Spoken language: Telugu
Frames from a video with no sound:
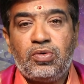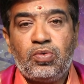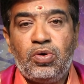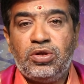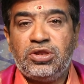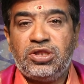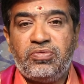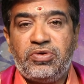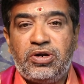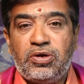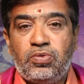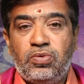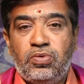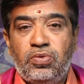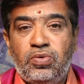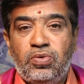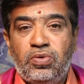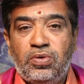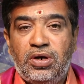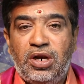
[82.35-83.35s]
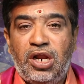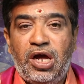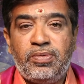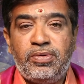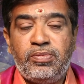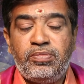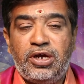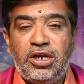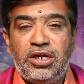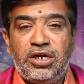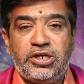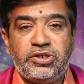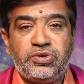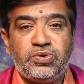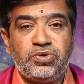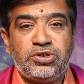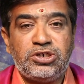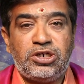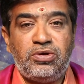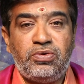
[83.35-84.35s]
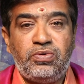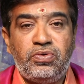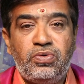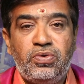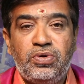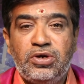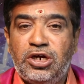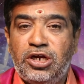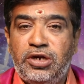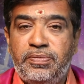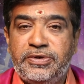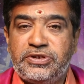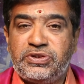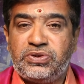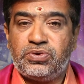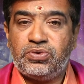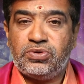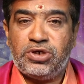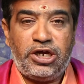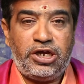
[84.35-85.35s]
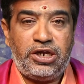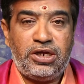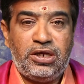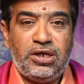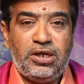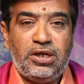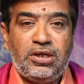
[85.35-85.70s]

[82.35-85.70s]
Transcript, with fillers: కొంతవరకు లాభం కలిగే సూచనలు కనిపిస్తున్నాయి